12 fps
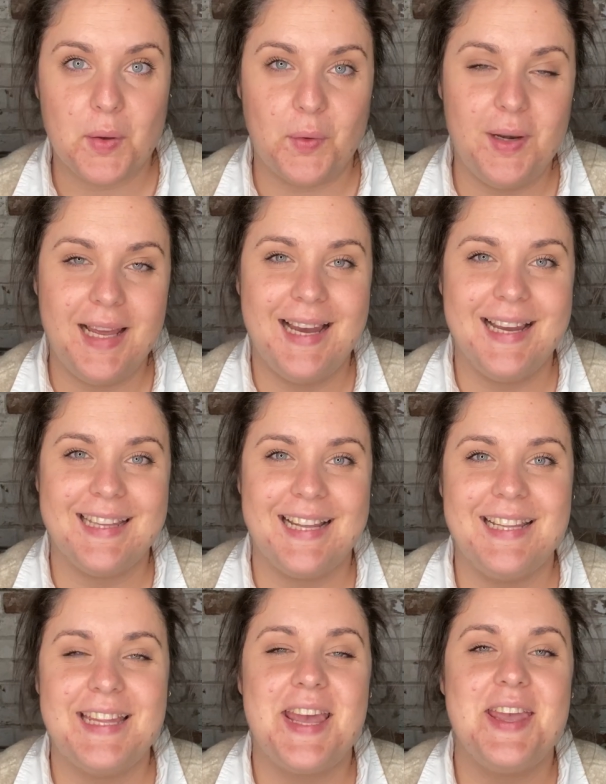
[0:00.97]
Hola, ¿qué tal
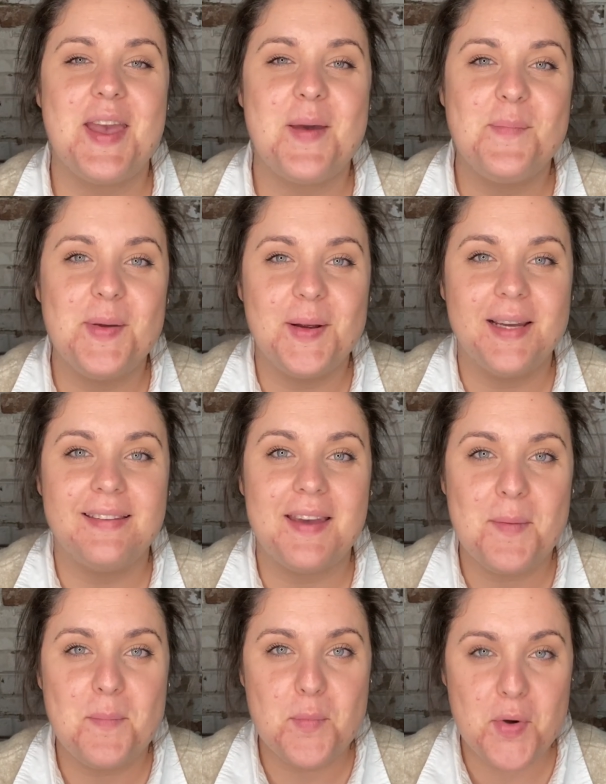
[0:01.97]
estáis? Espero que
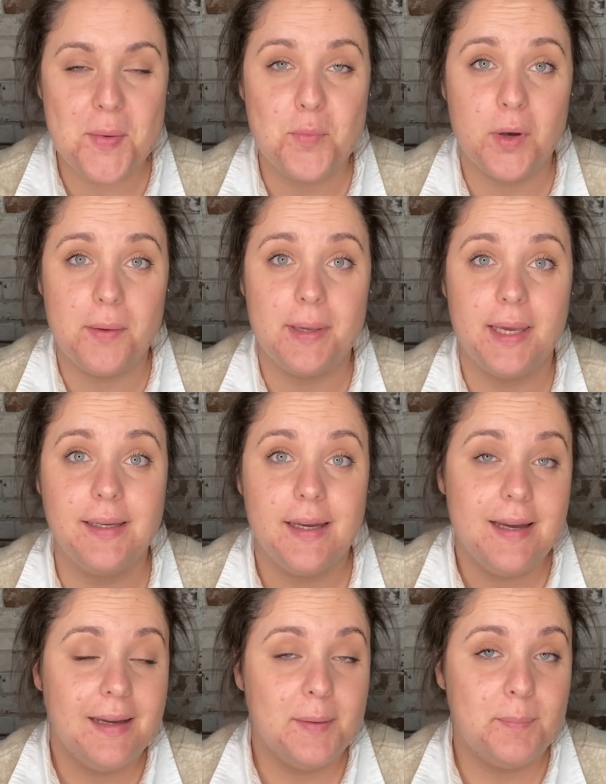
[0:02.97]
estéis muy muy bien.
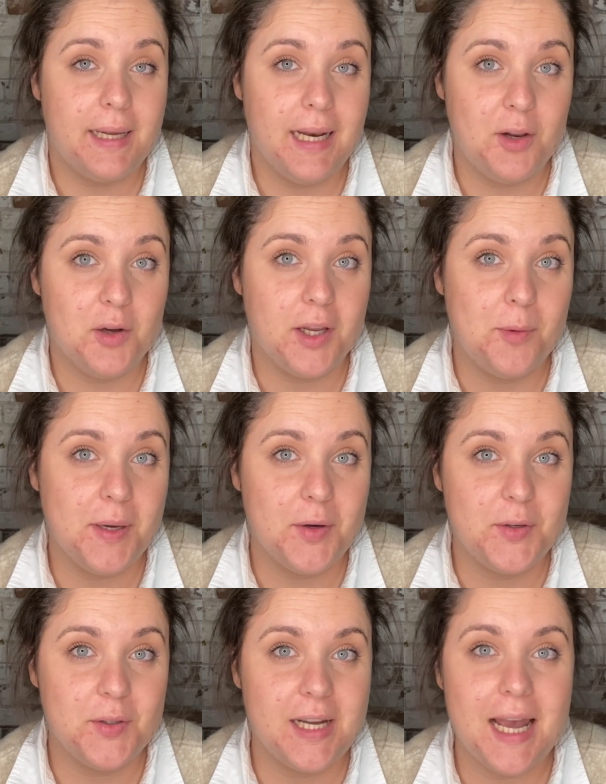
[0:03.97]
Para los que no me
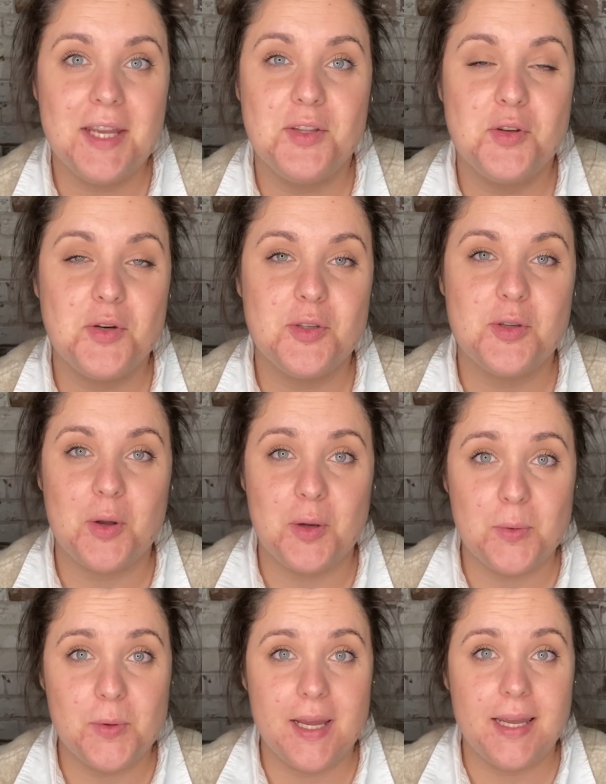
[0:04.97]
conozcáis, yo soy
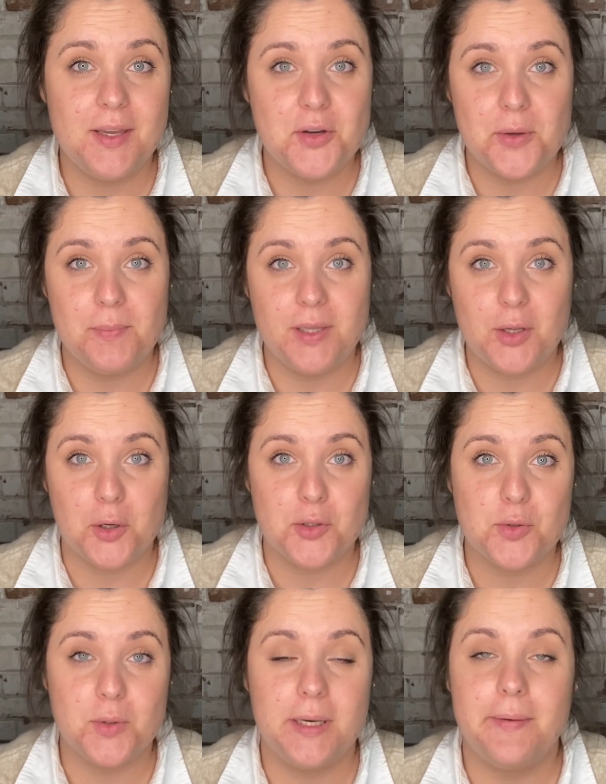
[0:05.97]
Lue y os invito a que os
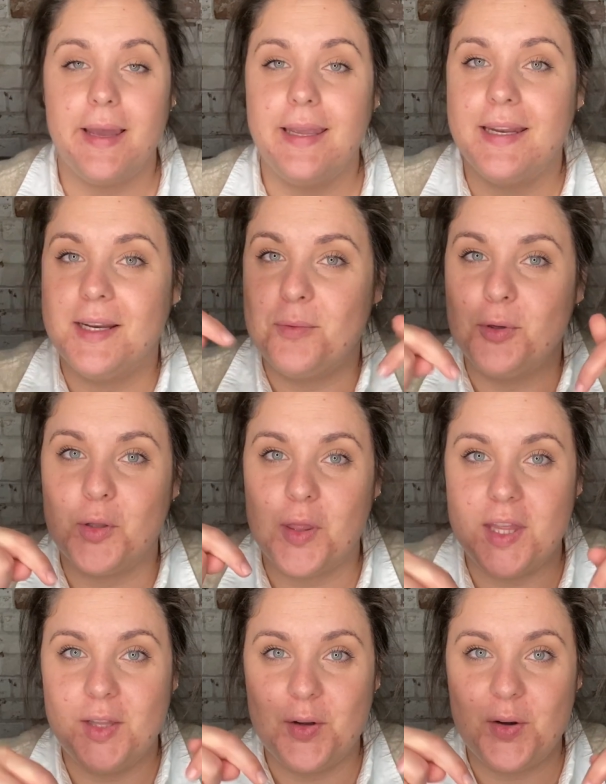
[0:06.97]
suscribáis en el
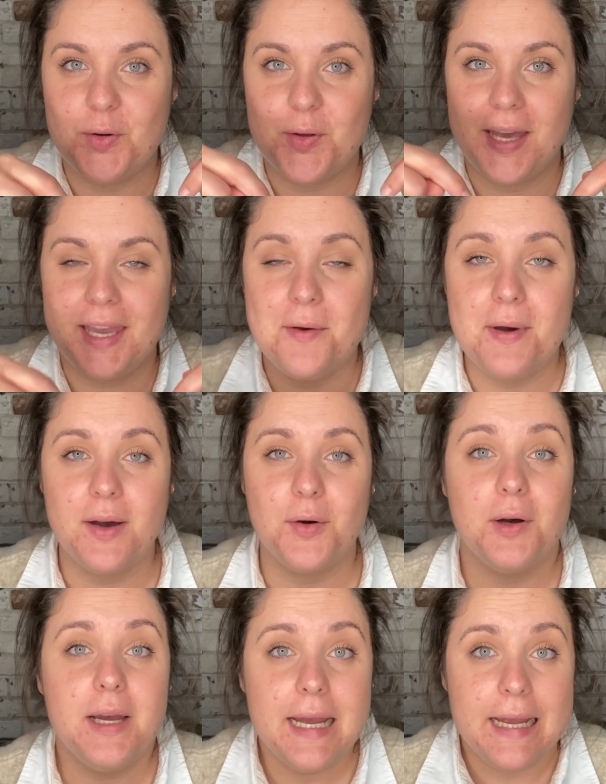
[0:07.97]
botoncito rojo de aquí
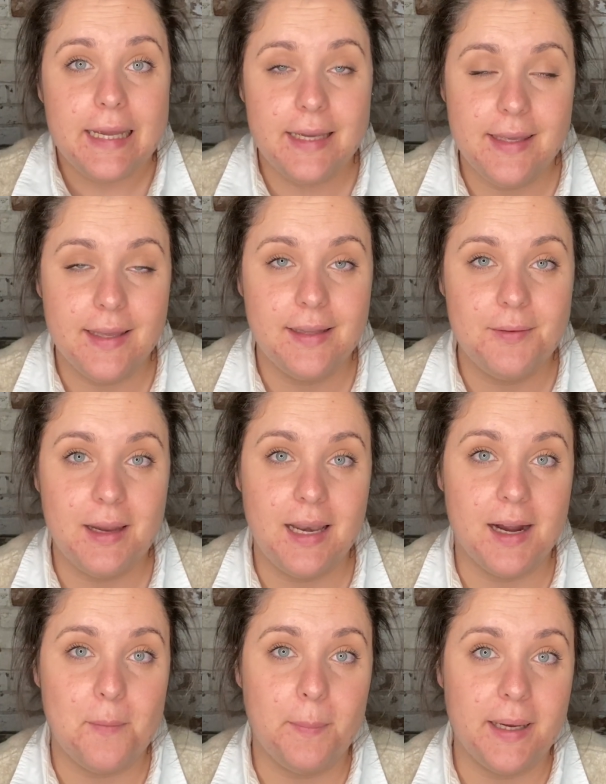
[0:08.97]
abajo y que activéis
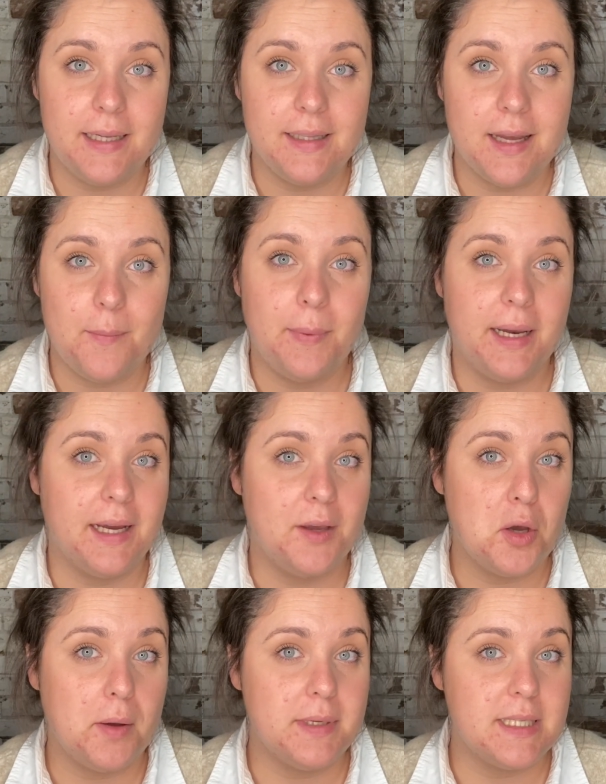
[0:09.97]
la campanita para
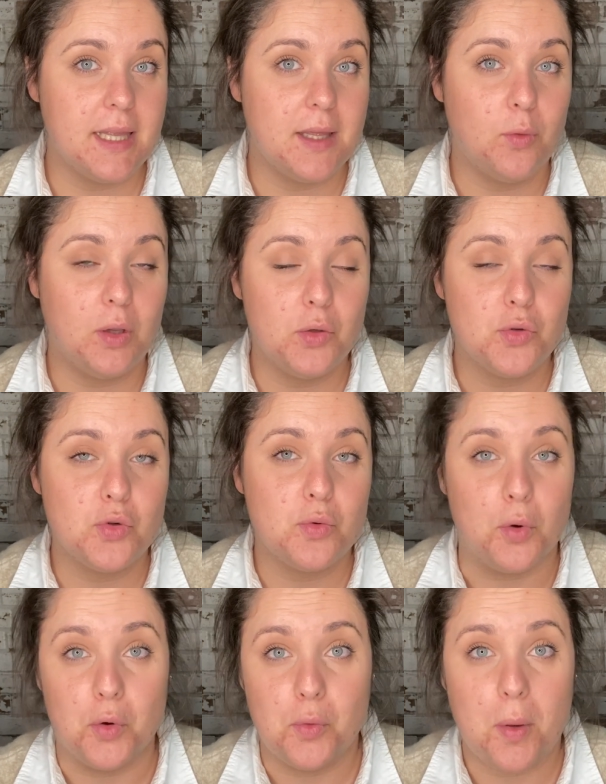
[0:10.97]
que os avise de cuando
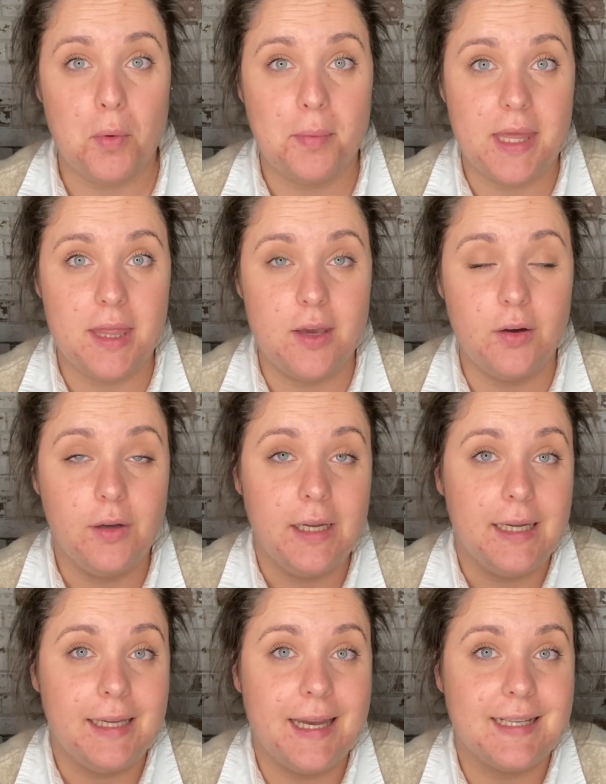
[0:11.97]
subo un nuevo vídeo
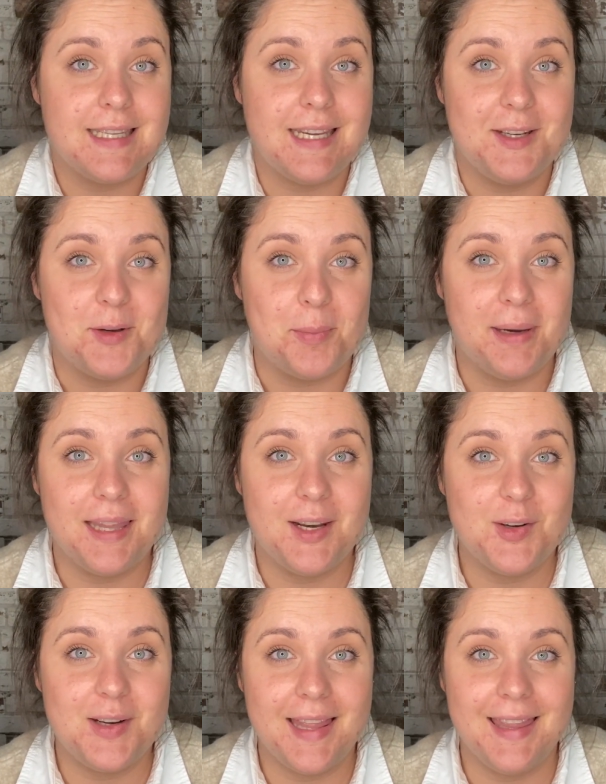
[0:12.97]
y así no
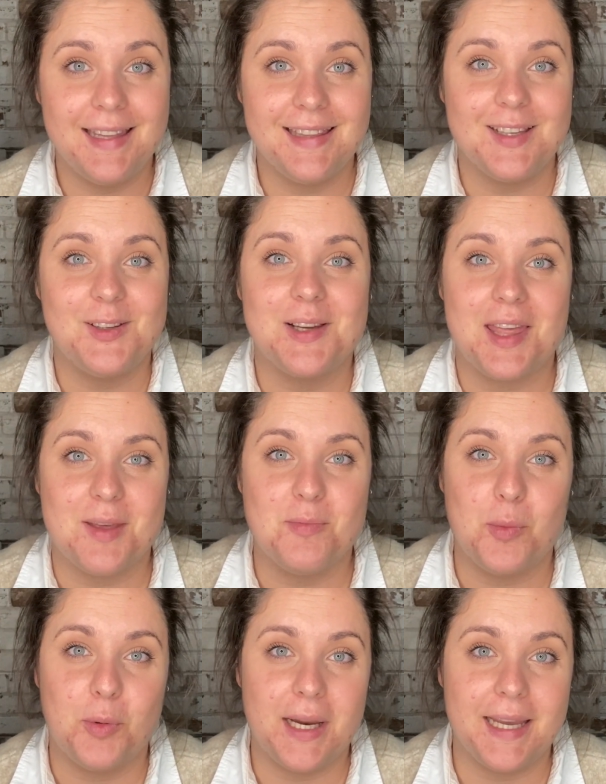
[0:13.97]
perderos nada de lo que
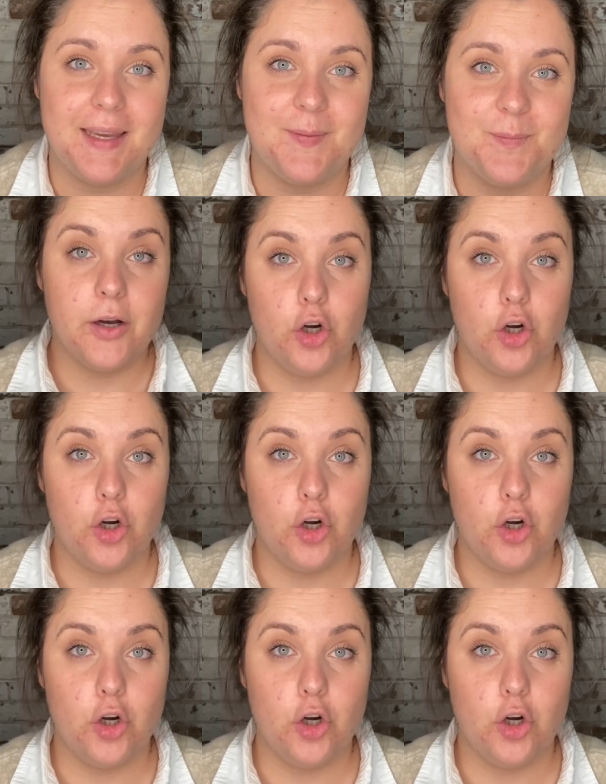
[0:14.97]
hacemos por aquí.